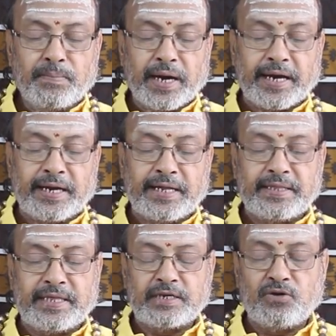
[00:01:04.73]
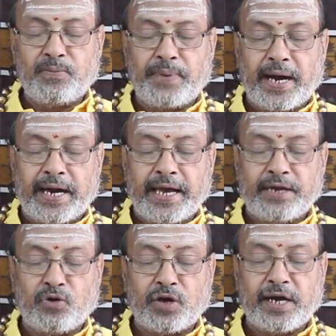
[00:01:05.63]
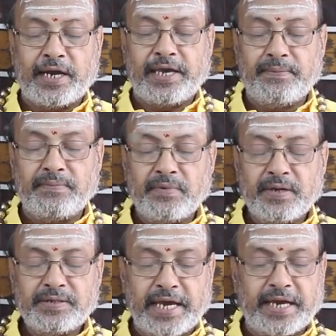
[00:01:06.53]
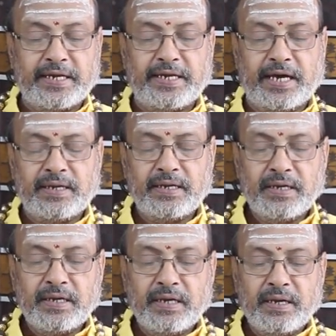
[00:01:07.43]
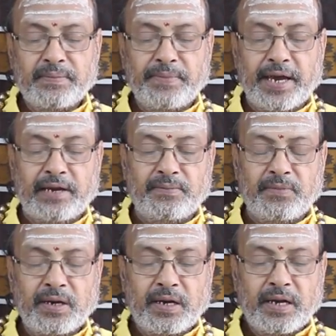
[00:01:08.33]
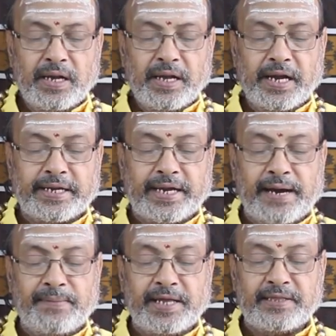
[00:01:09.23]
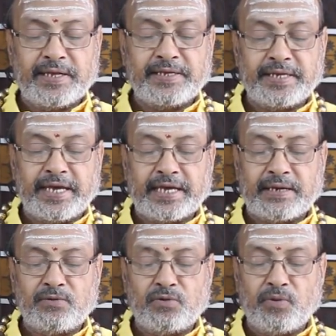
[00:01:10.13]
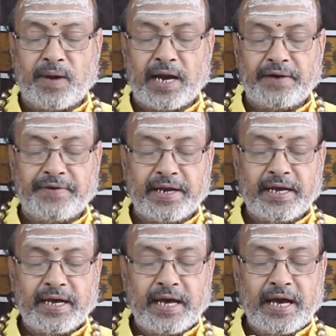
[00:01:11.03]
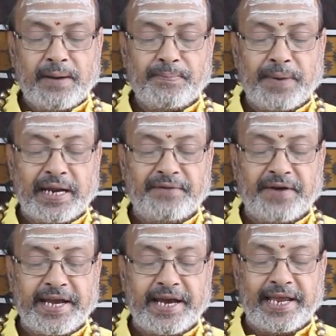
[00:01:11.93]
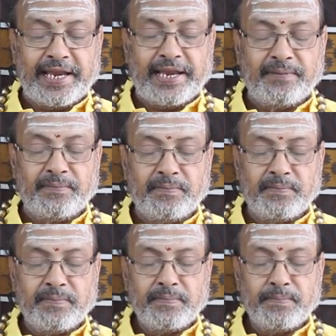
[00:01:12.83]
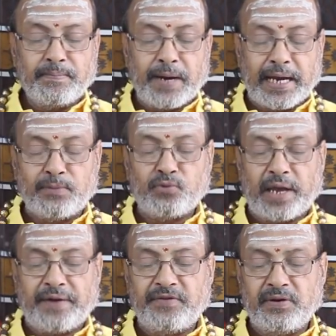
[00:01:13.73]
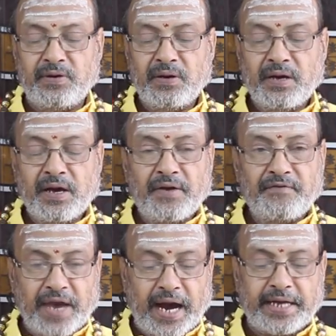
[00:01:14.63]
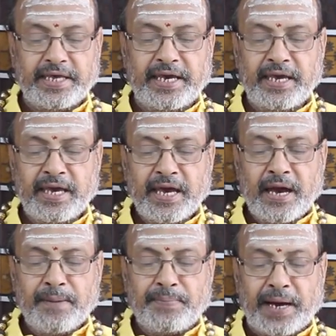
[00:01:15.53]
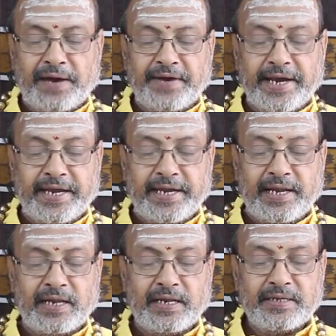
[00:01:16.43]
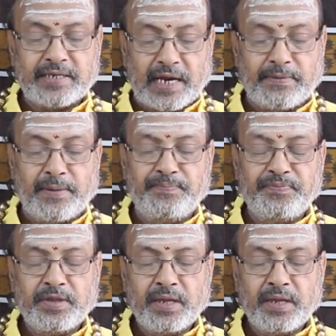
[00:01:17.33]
மரணத்துக்கு ஒப்பான ரோகங்களையும் செய்கின்றார் மேலும் எட்டாம் இடத்தில் சஞ்சரிக்கும் குருவானவர் பல வழிகளிலும் பலம் குறைவு வியாதி பல வழியில் சிரமம்